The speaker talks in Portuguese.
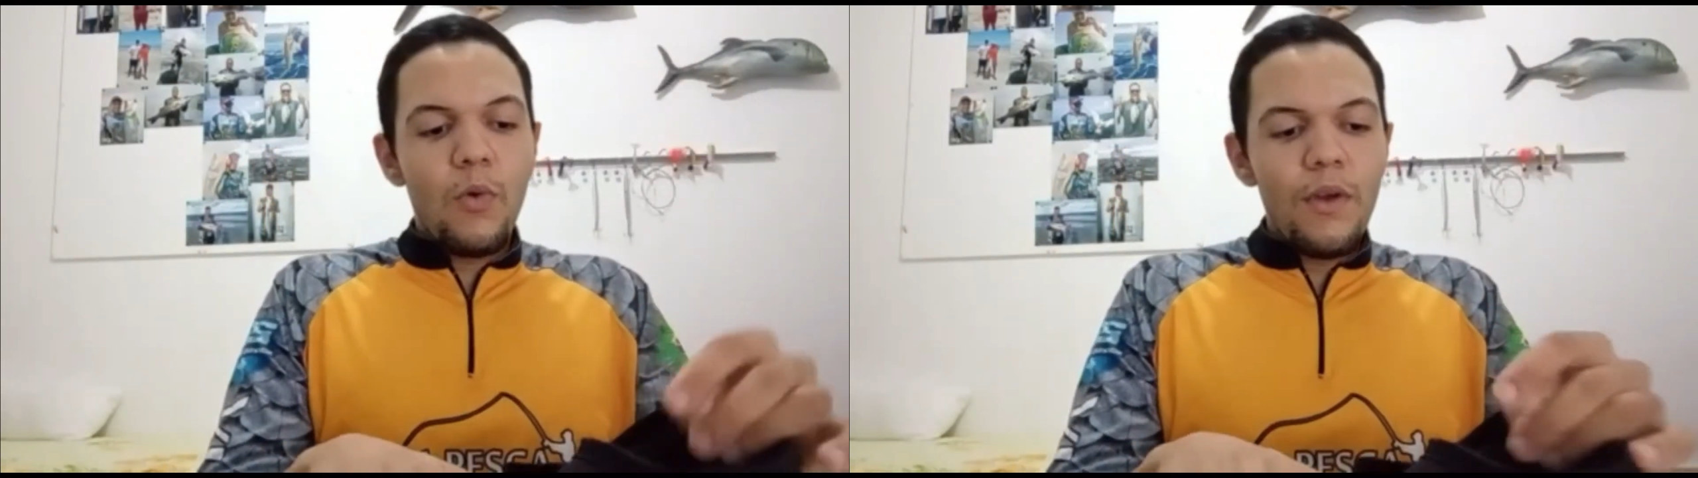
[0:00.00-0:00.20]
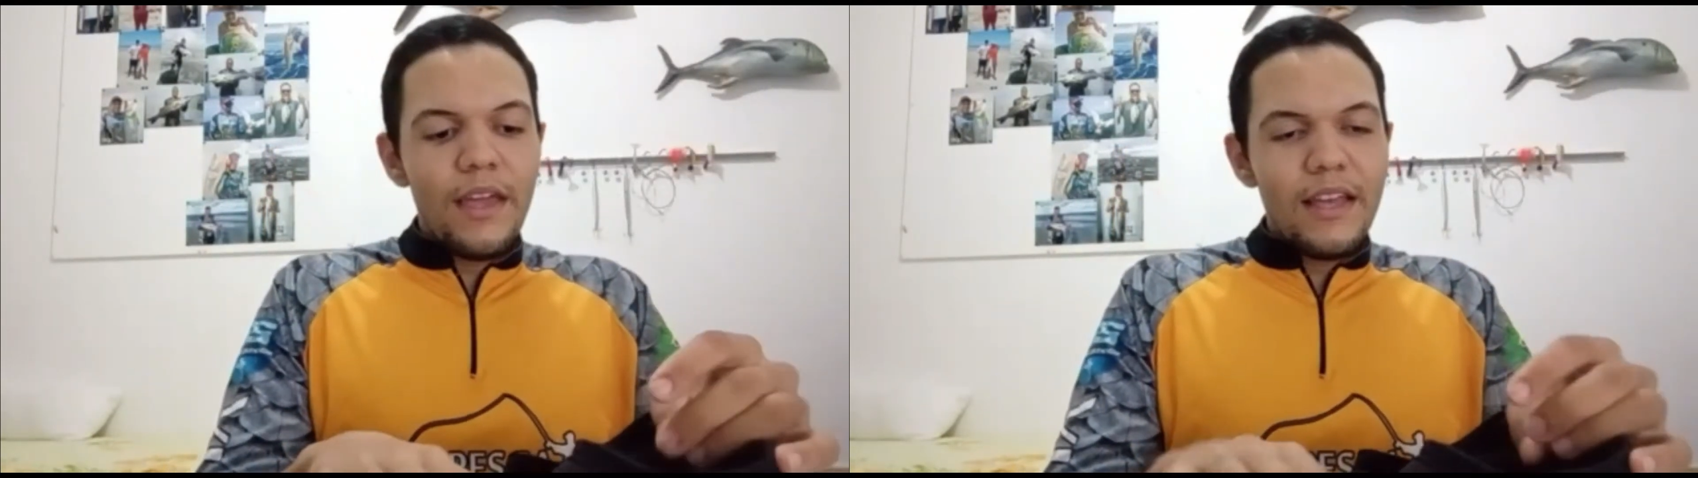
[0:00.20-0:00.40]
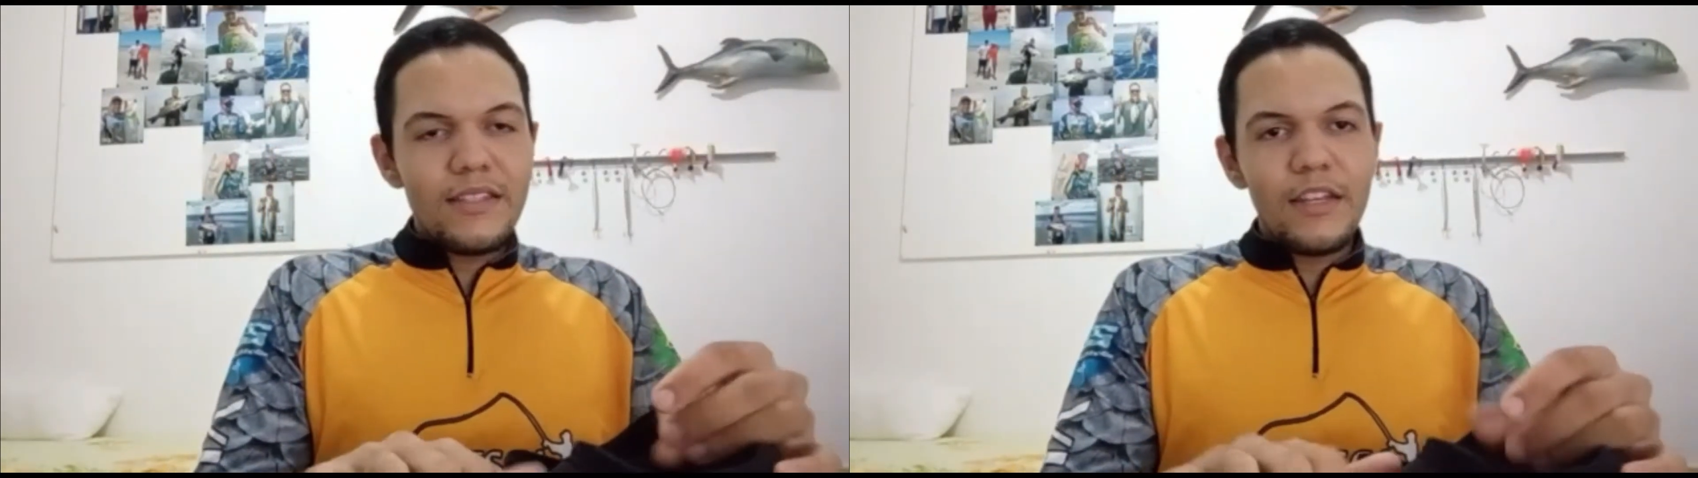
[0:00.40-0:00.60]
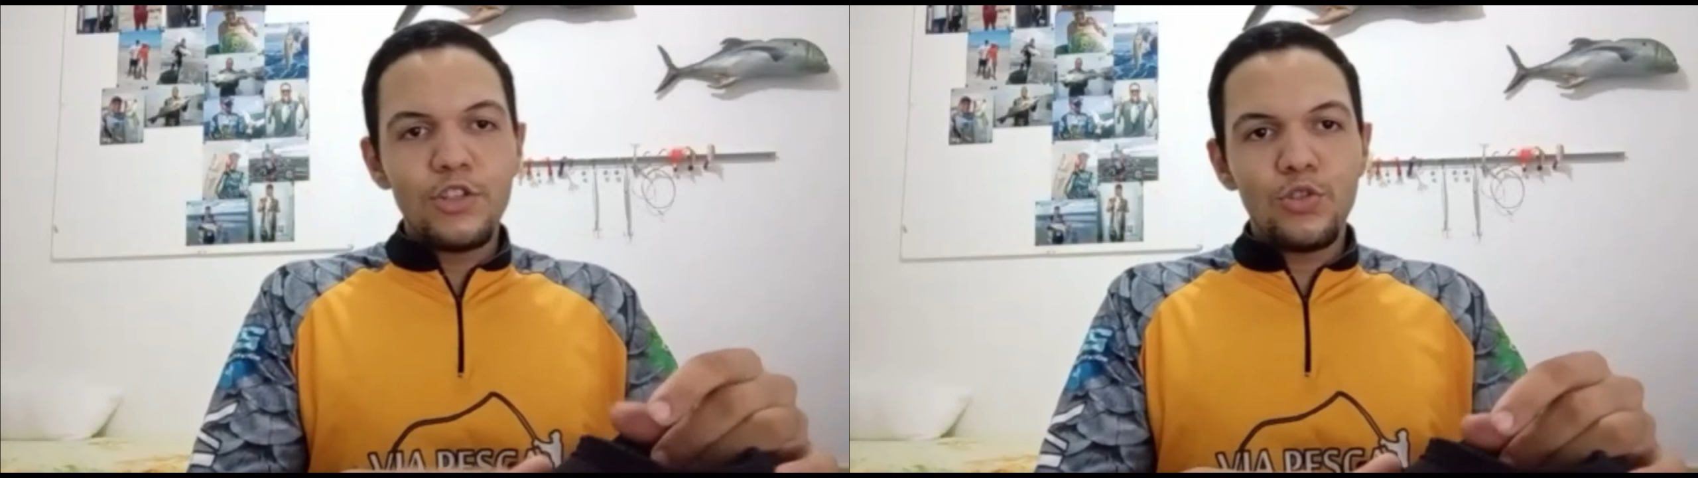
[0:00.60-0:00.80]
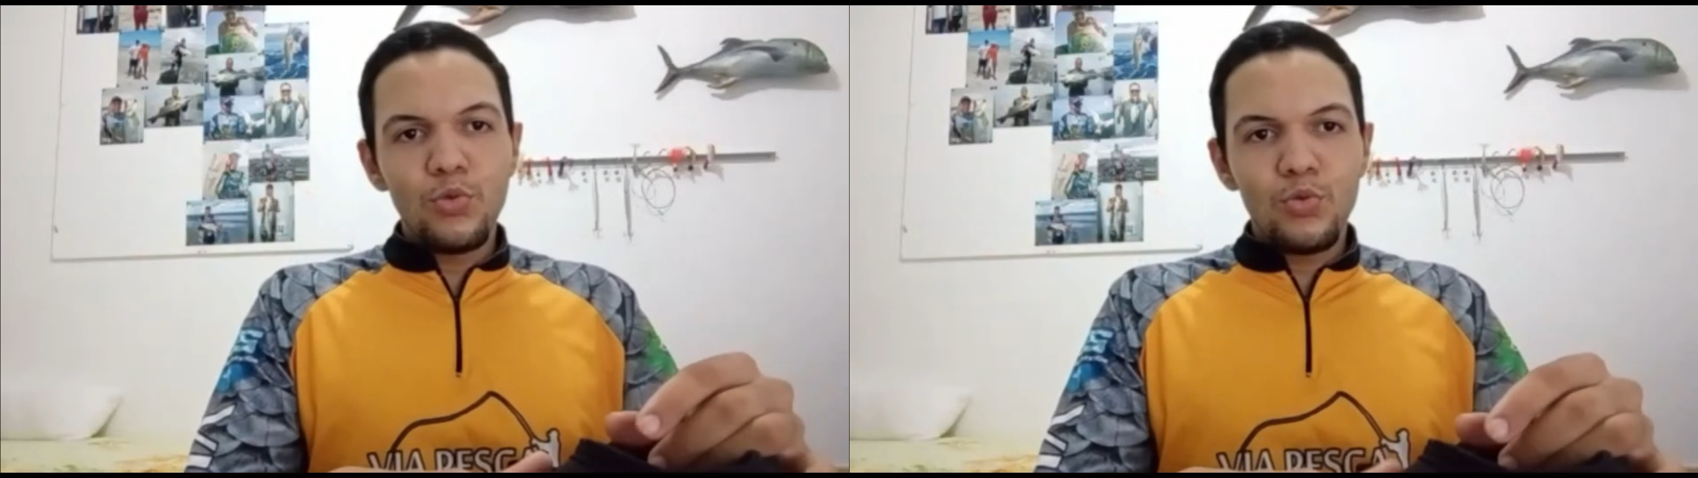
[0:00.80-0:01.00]
conhece a
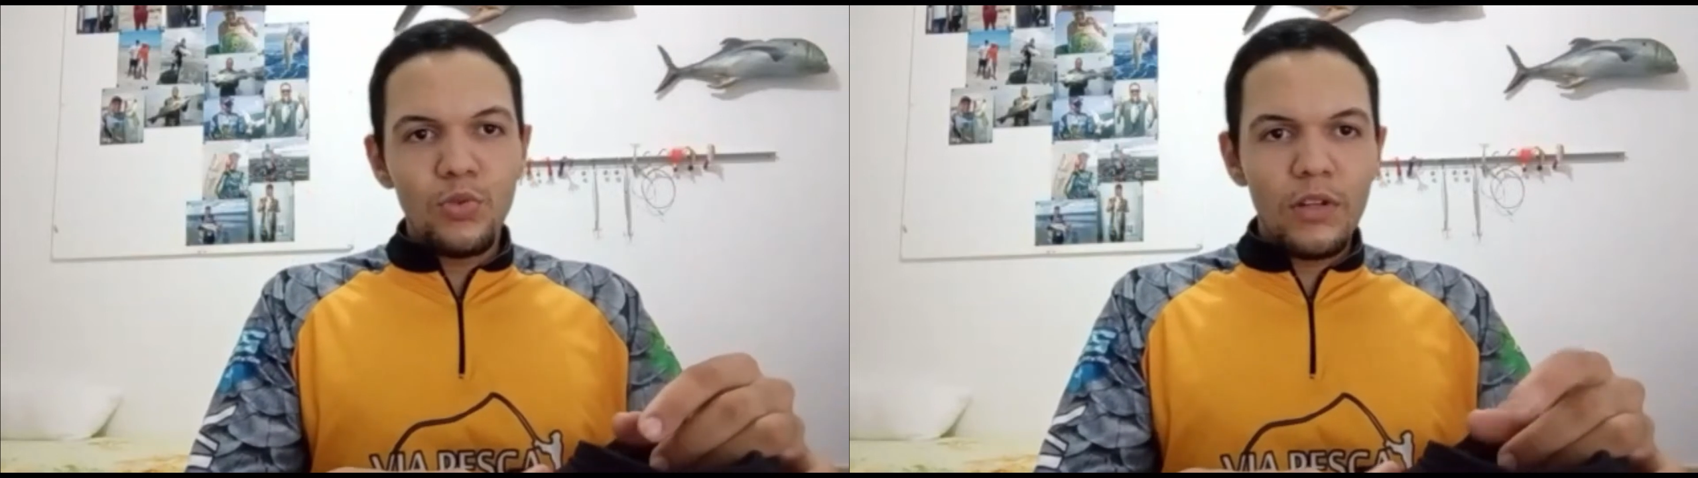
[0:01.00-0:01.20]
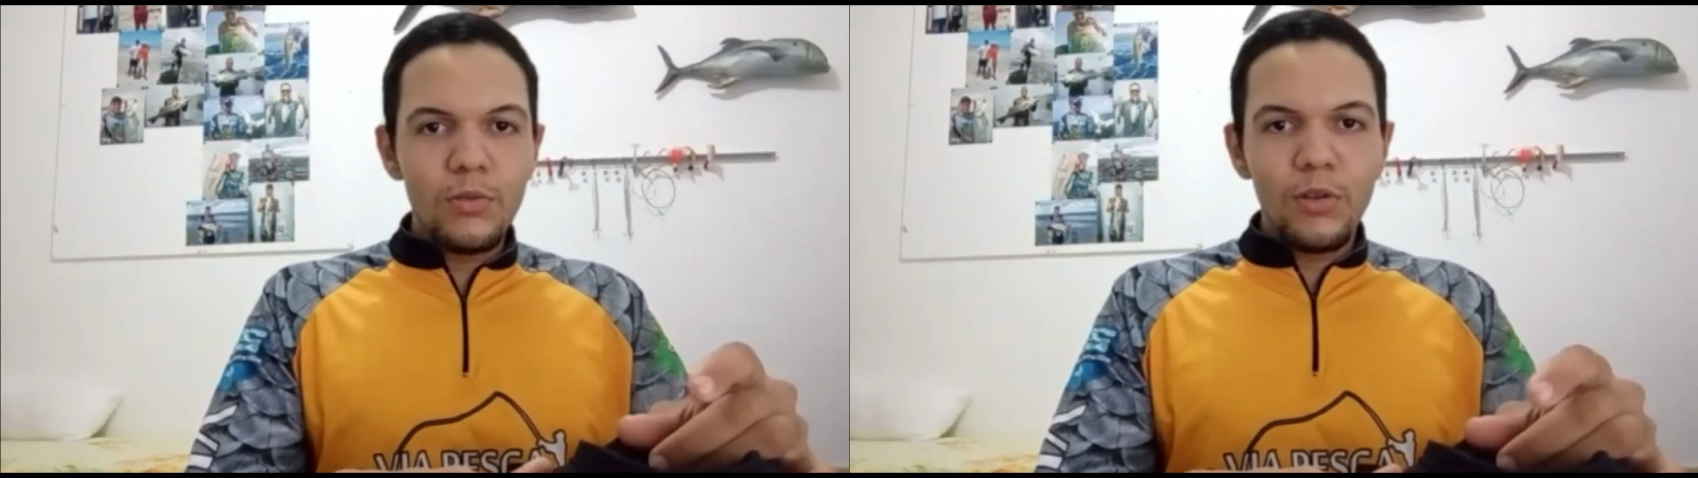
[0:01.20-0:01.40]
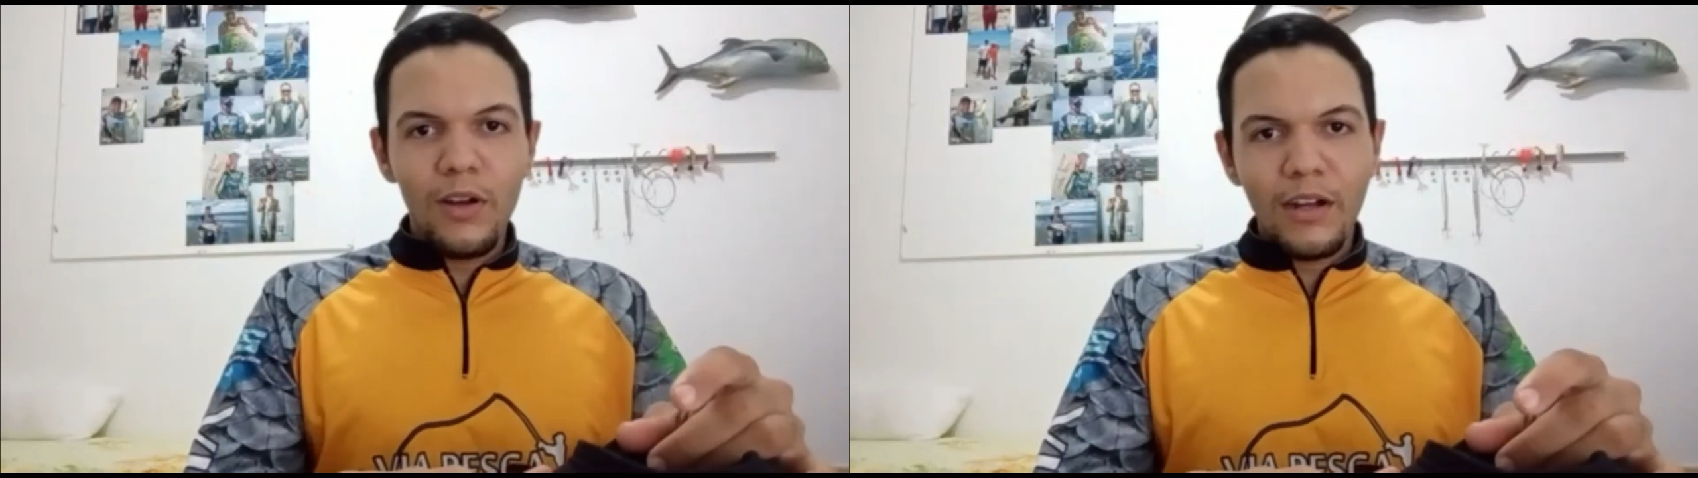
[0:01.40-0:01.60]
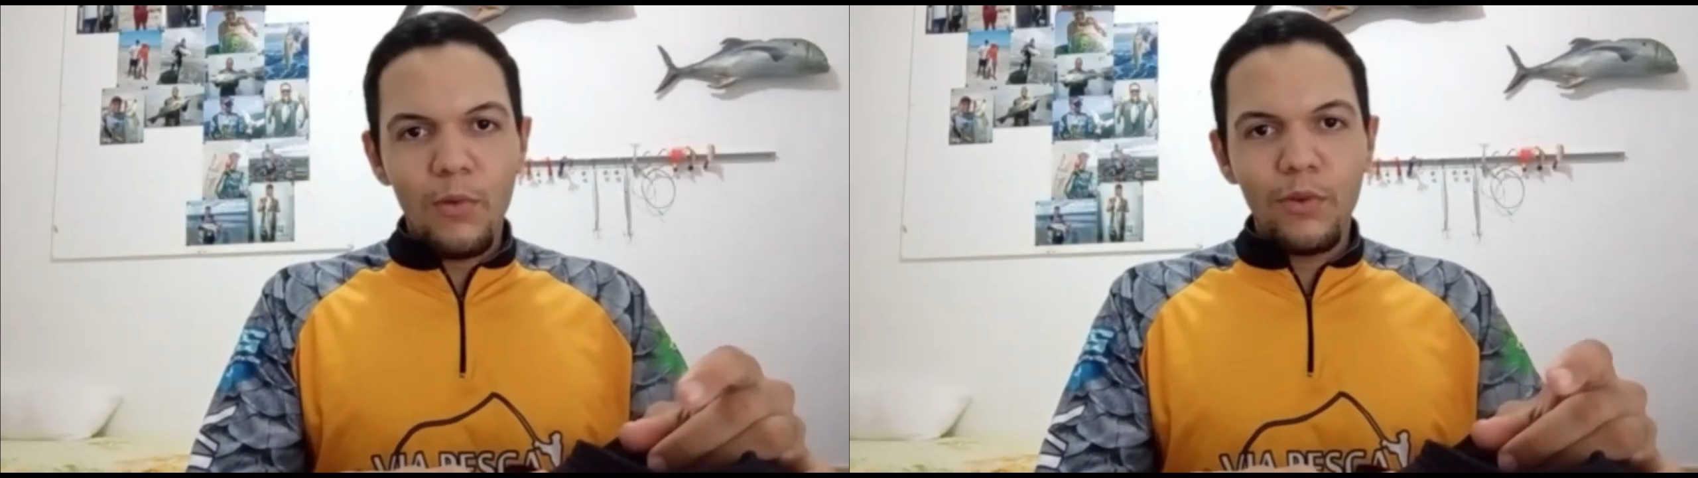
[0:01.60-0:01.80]
estrutura do local